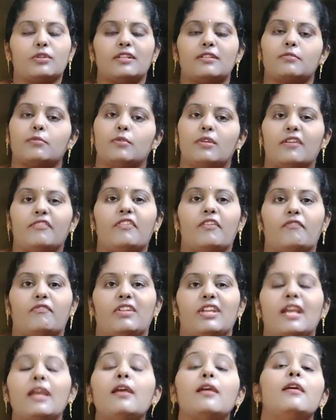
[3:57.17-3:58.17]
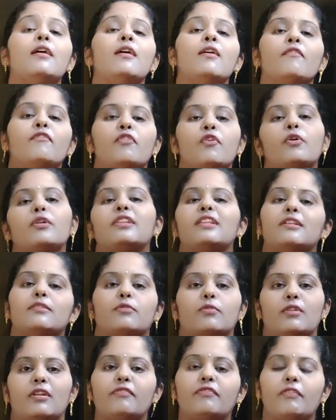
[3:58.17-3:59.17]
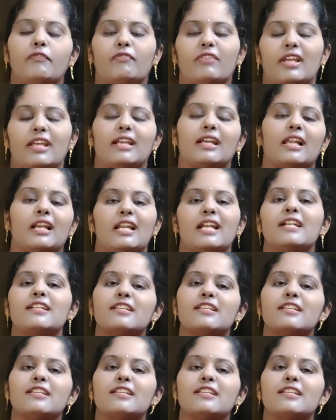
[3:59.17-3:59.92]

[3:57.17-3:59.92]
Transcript: తీసుకున్న ఫిఫ్టీ ఏ ఫోర్ తీసుకున్న ఫిఫ్టీ ఇక లేట్